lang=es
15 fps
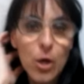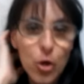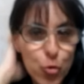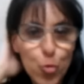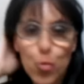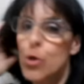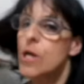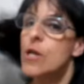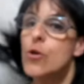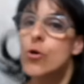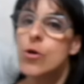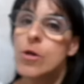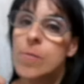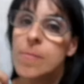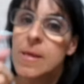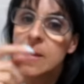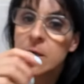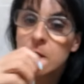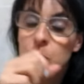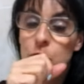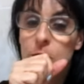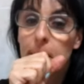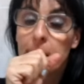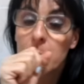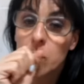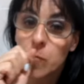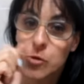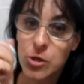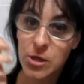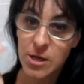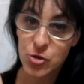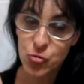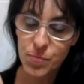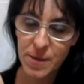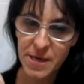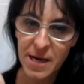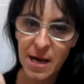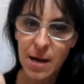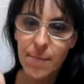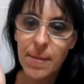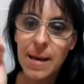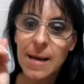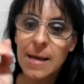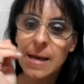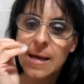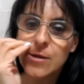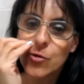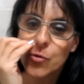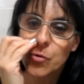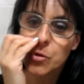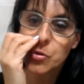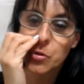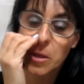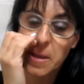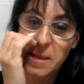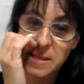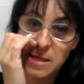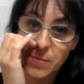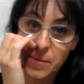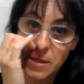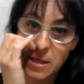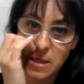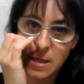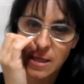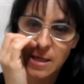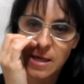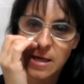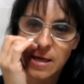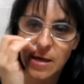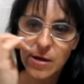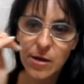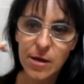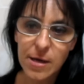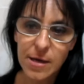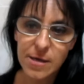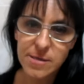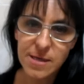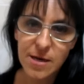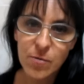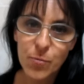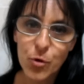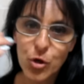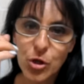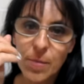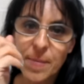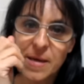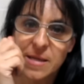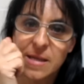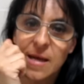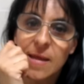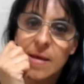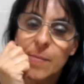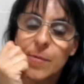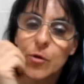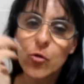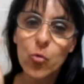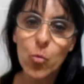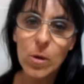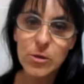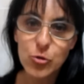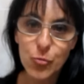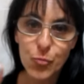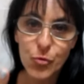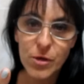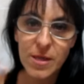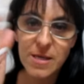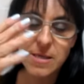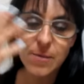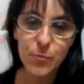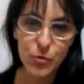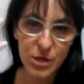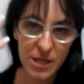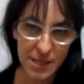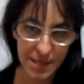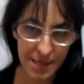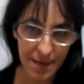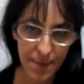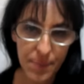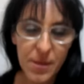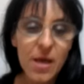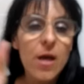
Cruz no me ha dicho que ahora como tiene a su pareja mala y todo eso, tiene que estar pendiente de él, que estará un poquito apartada, pero en cuanto pueda se pone al día.